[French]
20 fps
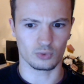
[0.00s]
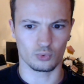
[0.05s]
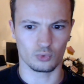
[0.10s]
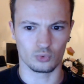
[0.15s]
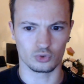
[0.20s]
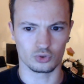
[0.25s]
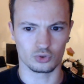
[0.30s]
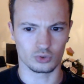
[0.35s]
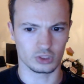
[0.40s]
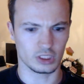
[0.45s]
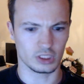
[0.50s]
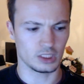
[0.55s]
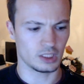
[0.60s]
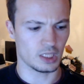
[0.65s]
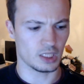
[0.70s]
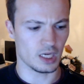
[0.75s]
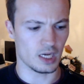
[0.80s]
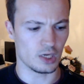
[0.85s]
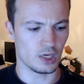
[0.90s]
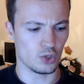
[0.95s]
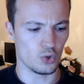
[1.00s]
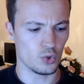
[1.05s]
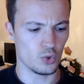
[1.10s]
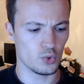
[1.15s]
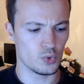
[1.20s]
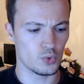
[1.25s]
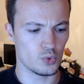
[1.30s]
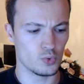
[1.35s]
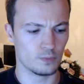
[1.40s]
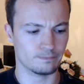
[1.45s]
changé.
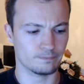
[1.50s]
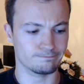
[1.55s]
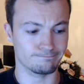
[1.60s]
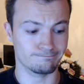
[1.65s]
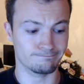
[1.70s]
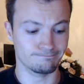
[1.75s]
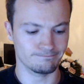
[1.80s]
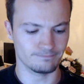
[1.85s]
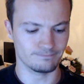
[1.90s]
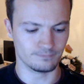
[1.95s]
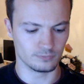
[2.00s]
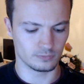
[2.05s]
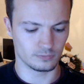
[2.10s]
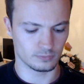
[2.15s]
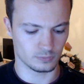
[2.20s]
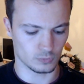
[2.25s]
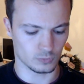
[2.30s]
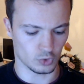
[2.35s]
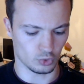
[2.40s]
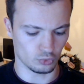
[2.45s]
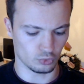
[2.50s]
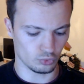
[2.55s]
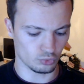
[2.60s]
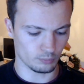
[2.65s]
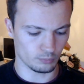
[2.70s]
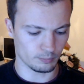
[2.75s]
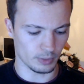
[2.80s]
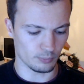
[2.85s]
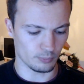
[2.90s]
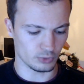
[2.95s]
Hello hmm. Non, ne
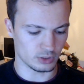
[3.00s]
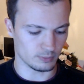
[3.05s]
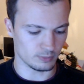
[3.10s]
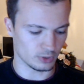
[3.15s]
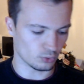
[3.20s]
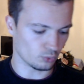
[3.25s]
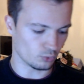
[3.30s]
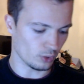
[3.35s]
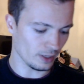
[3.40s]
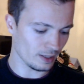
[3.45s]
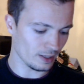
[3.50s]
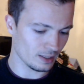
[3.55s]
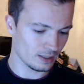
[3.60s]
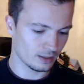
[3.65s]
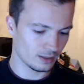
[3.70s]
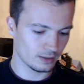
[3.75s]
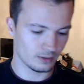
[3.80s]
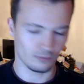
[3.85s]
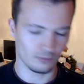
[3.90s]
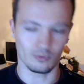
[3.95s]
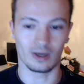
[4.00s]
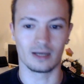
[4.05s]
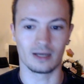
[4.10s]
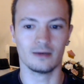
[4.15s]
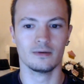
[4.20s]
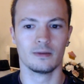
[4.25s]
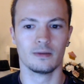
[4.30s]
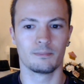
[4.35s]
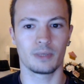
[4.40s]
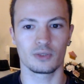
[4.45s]
tombe pas, petit micro. Ah Voilà,
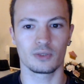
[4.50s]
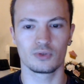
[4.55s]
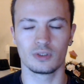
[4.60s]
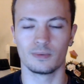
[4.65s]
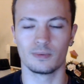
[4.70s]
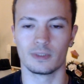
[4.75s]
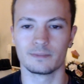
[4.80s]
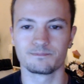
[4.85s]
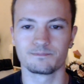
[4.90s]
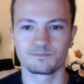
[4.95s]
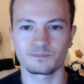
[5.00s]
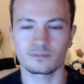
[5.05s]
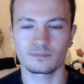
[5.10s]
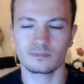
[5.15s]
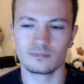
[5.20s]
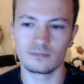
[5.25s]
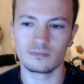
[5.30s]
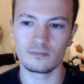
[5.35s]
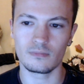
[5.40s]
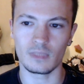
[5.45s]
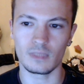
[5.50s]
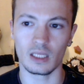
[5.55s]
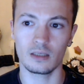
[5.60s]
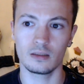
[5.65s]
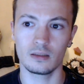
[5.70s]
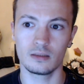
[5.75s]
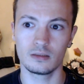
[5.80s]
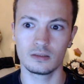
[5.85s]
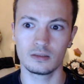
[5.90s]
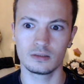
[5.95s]
pardonnez-moi.
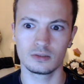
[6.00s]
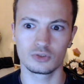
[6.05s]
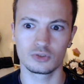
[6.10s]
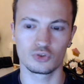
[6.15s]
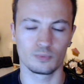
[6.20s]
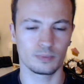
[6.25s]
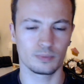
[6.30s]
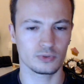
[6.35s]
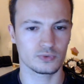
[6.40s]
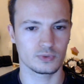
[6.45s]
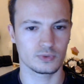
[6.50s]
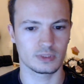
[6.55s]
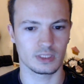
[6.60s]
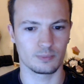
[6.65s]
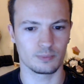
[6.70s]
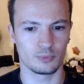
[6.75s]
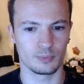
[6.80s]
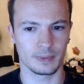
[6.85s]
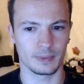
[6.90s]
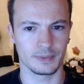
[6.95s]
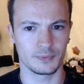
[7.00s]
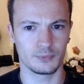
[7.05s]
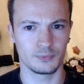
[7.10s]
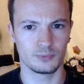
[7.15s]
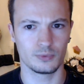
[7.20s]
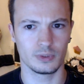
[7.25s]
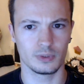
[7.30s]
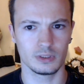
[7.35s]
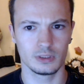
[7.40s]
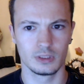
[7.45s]
je pense que c'est à peu près
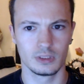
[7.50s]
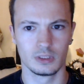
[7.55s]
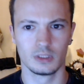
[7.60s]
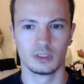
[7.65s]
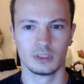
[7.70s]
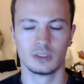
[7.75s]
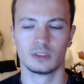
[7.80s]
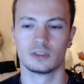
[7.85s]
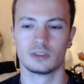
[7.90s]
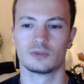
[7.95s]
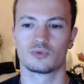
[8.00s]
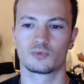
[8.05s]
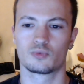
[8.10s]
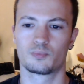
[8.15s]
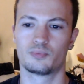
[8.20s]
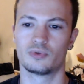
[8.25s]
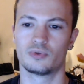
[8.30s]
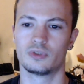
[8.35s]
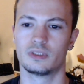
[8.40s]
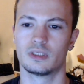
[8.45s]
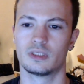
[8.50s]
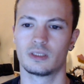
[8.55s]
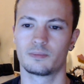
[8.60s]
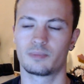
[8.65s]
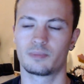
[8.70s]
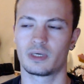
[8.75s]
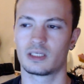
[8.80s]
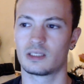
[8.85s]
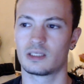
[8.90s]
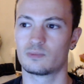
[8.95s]
tout. Hein. Polyland,
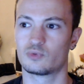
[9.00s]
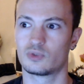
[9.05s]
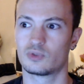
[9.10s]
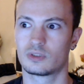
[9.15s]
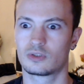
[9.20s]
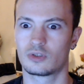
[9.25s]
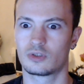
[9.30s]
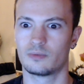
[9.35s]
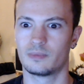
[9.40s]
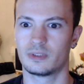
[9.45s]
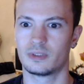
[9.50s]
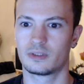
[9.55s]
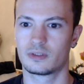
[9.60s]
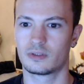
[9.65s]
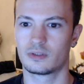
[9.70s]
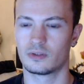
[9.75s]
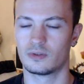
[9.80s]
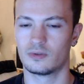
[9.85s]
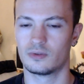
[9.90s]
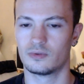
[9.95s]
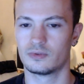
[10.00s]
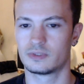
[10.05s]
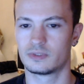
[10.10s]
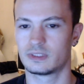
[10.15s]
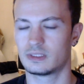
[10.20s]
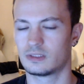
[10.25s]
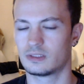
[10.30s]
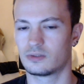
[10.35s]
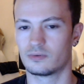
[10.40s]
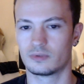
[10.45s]
Paris Games Comic Con, le
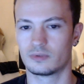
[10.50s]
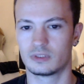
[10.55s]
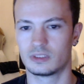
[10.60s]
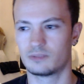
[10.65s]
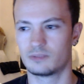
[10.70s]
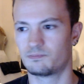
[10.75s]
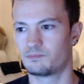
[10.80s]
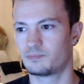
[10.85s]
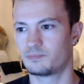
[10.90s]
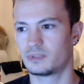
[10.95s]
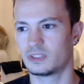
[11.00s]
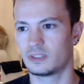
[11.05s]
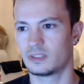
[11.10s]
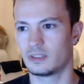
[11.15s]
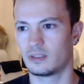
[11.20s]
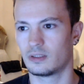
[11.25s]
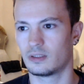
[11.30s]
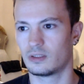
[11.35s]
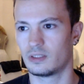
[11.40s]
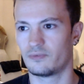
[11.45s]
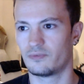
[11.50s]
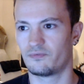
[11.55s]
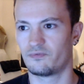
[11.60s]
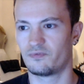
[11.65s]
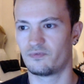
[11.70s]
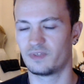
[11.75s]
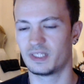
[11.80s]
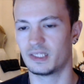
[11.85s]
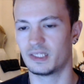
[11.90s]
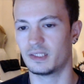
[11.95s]
site, le Tipeee, les
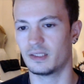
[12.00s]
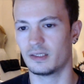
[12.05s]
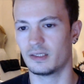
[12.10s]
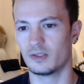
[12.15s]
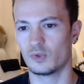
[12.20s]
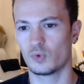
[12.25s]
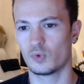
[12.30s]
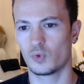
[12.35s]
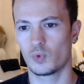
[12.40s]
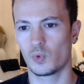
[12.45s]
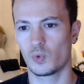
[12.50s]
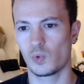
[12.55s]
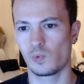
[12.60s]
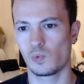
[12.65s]
vidéos.